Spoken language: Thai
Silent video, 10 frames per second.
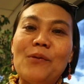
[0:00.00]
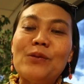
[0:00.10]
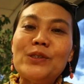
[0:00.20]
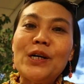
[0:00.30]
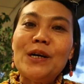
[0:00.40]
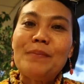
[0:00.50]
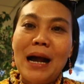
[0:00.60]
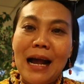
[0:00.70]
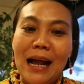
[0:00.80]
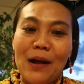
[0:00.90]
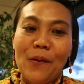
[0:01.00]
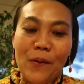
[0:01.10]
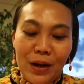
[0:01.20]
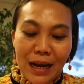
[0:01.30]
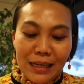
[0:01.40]
วอลเชอร์มาค
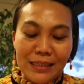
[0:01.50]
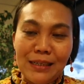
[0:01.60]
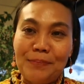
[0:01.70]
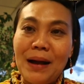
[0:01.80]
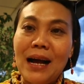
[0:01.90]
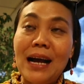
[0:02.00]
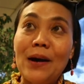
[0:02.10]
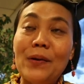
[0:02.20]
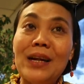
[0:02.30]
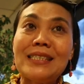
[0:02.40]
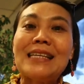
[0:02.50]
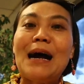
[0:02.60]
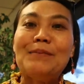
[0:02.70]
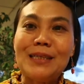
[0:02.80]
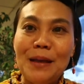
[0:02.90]
นละสิบคนละส
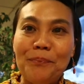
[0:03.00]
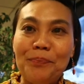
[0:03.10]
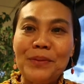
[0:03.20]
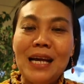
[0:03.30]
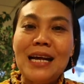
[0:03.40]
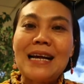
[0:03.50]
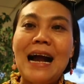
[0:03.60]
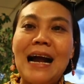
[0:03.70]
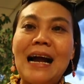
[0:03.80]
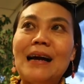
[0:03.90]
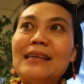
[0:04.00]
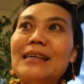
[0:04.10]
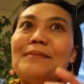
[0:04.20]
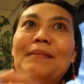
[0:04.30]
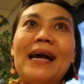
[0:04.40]
สามิบขา
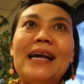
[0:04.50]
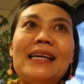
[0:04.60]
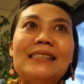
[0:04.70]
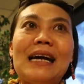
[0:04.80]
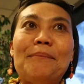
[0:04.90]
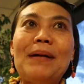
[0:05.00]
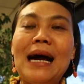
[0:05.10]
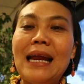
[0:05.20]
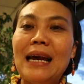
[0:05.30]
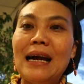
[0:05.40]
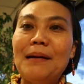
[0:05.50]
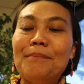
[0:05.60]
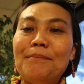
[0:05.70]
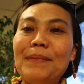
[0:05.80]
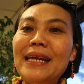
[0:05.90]
เดินไปกลับบ้านอะ่ะ
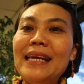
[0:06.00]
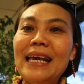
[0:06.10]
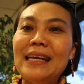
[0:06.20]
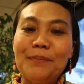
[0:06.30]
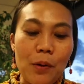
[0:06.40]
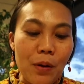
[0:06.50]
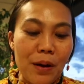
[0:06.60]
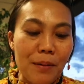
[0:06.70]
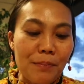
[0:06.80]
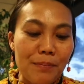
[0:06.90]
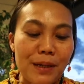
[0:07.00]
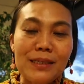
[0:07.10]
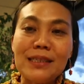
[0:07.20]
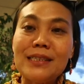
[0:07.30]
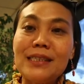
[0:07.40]
ไม่ได้กินเพราะว่าเพิ่ง
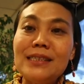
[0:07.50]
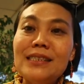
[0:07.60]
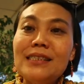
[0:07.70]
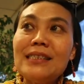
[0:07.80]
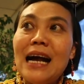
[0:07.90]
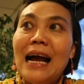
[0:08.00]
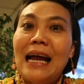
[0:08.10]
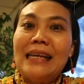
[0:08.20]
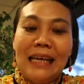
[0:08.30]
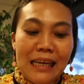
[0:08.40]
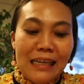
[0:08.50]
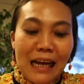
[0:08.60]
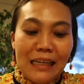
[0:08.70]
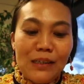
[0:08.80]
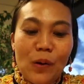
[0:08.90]
จะซื้ออาหารกิน
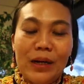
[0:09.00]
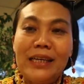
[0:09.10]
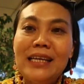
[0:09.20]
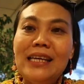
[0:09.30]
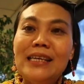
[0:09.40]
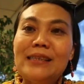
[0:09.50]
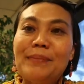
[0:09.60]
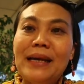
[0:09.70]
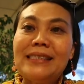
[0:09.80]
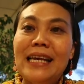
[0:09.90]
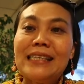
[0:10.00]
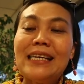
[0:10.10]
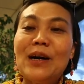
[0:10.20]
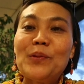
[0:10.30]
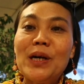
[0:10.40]
กันก่อนที่จะไปเช็ค
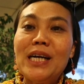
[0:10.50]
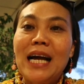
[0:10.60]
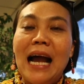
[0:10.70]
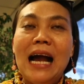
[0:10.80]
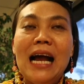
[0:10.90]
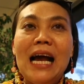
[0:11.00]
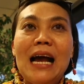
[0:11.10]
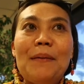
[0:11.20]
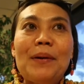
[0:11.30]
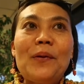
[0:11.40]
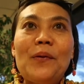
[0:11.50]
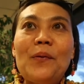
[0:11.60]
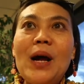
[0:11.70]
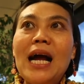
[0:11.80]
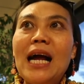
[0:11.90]
ที่เคาน์เตอร์อะ่ะปรากฏ
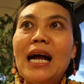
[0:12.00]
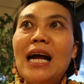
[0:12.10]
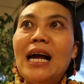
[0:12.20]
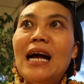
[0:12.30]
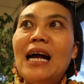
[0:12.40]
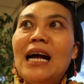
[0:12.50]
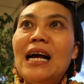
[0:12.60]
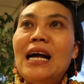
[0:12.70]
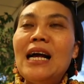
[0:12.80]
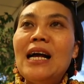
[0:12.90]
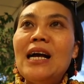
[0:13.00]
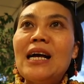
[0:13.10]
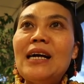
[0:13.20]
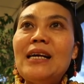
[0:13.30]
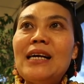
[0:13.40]
ว่า
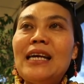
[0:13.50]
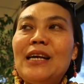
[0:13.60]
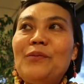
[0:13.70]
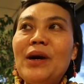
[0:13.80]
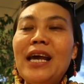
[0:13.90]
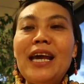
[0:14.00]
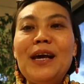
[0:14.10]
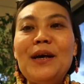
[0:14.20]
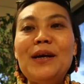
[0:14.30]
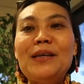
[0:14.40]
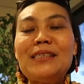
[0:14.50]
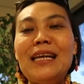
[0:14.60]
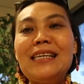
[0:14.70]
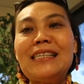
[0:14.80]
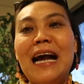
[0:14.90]
ก็ยังคิดว่า เอ๊ะจะ
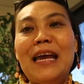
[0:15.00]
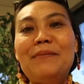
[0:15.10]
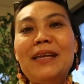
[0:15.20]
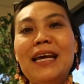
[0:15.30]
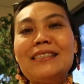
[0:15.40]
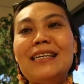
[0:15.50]
ได้ใช้มิเนี่ย